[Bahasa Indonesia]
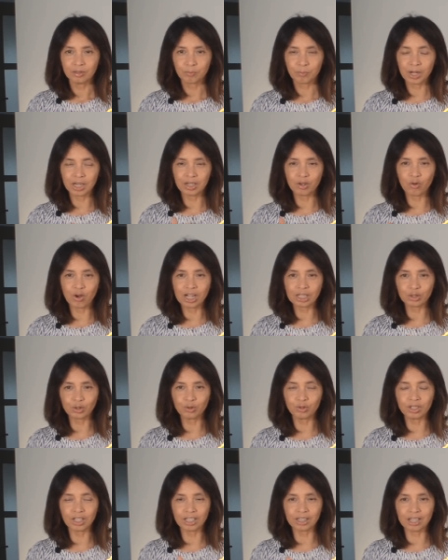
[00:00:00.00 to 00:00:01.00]
pada
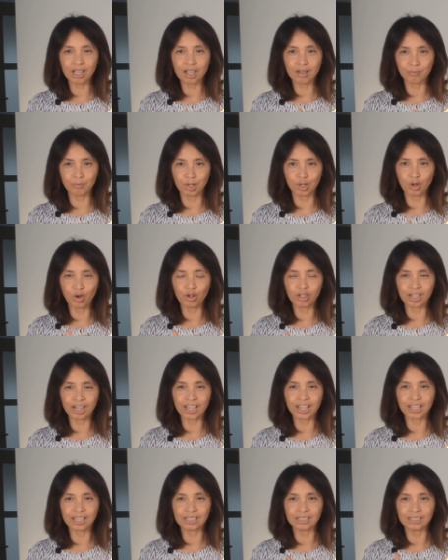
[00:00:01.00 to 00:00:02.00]
waktu kita
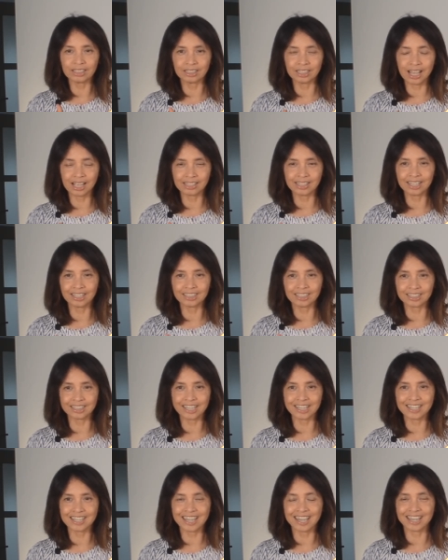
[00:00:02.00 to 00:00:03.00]
menggoreng daging
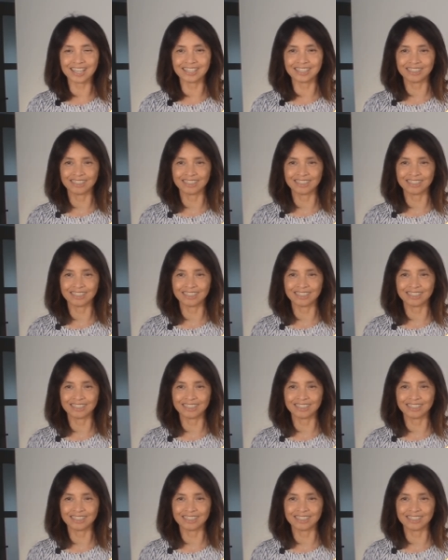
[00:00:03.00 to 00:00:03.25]
sticknya,